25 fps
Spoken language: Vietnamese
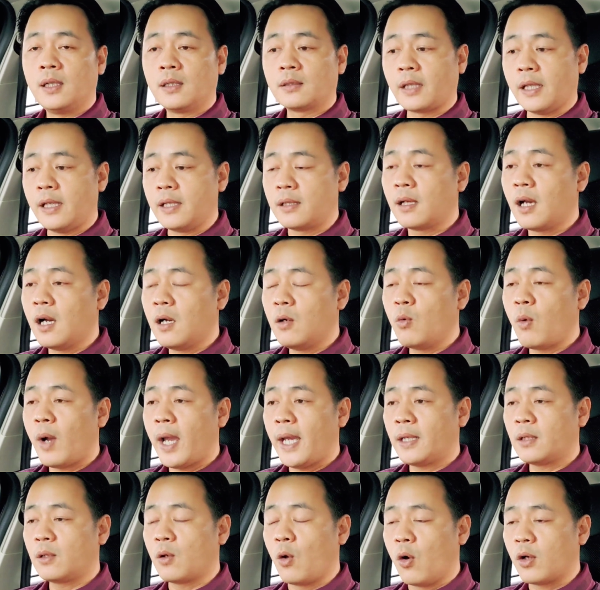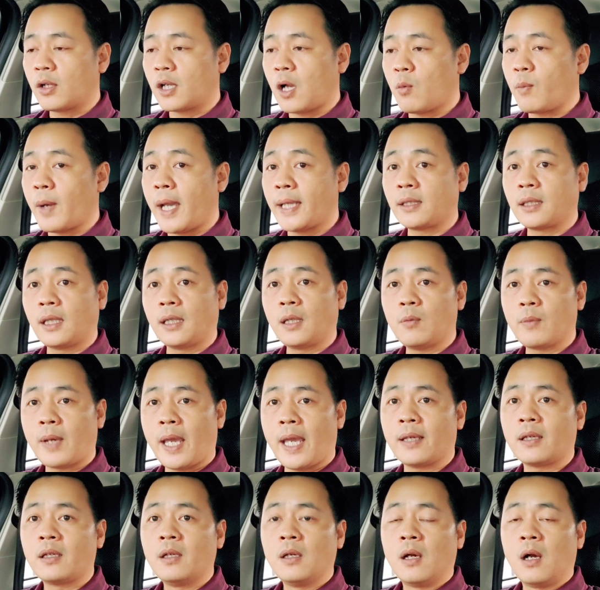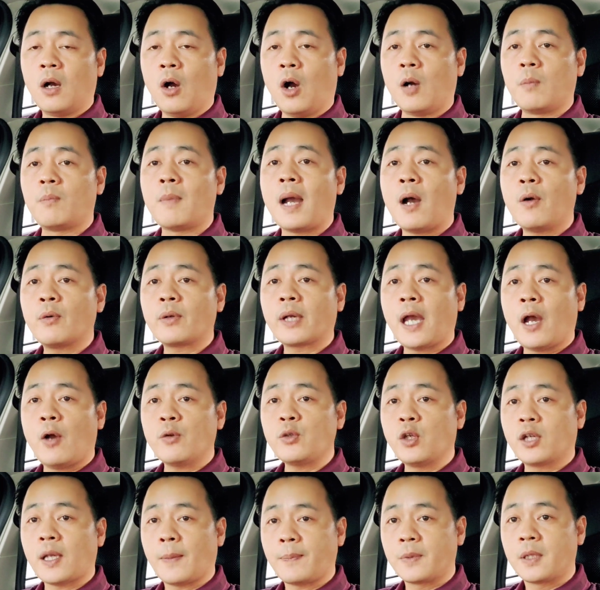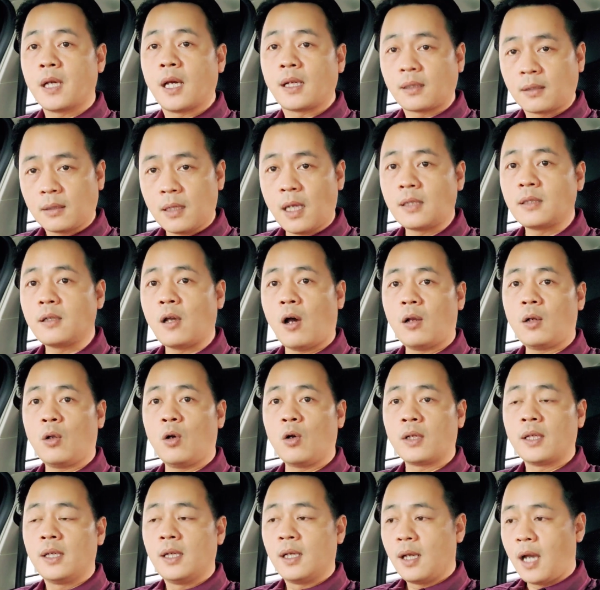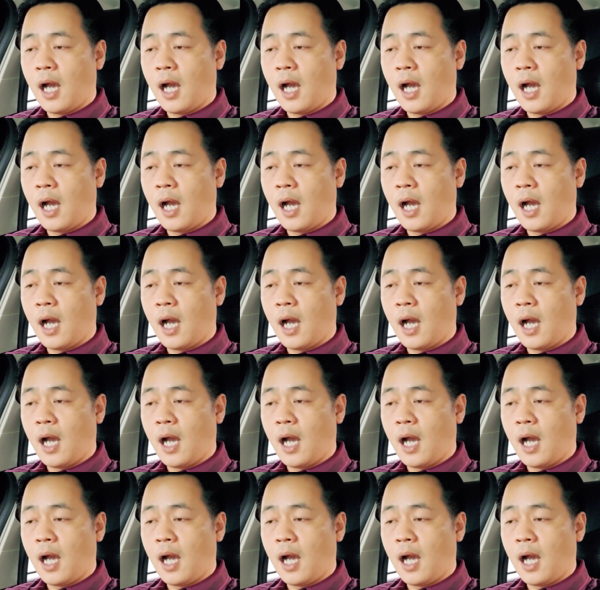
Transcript: thì cơ quan của công an tỉnh Long An họ báo cáo cho cấp trên đến đó luôn.